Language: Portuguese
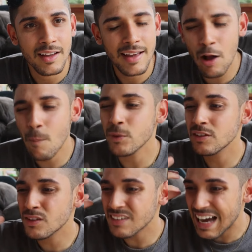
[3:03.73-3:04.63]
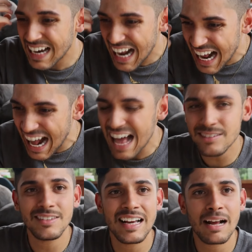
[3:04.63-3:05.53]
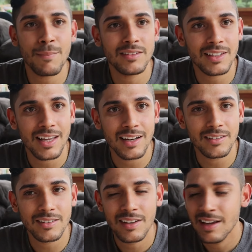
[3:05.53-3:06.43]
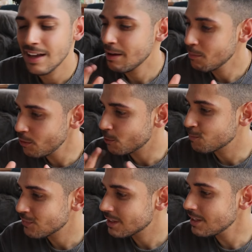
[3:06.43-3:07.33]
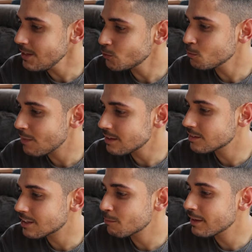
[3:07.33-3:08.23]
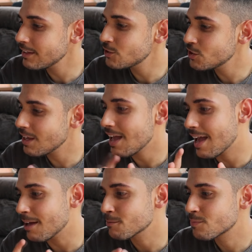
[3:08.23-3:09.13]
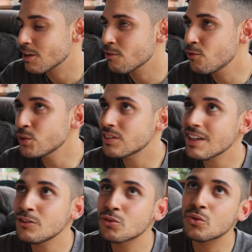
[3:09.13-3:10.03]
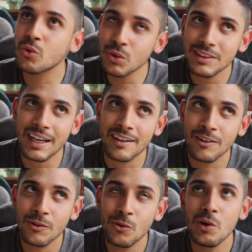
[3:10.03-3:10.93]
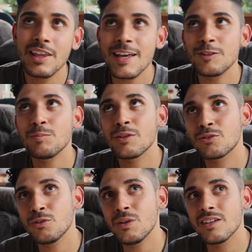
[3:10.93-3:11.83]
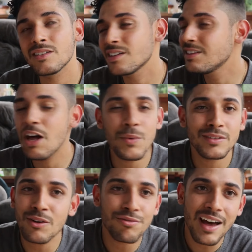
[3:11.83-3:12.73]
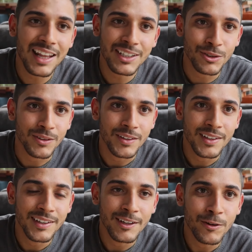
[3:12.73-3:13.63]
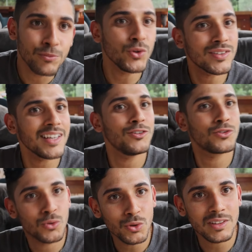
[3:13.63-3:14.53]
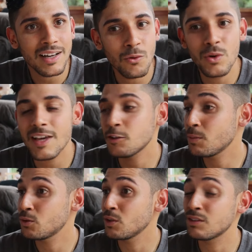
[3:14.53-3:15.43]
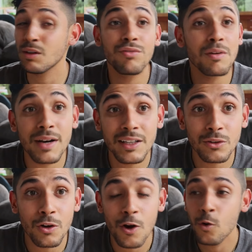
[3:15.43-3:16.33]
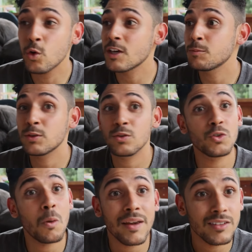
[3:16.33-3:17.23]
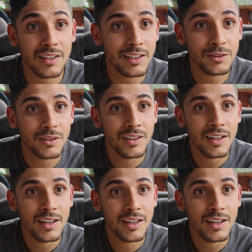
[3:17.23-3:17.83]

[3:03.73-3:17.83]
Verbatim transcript: É como se você arrancasse da cabeça delas. Bom, isso basicamente é você escuta o que as pessoas não estão falando. Você escuta o que as pessoas estão vibrando, o que as pessoas estão pensando.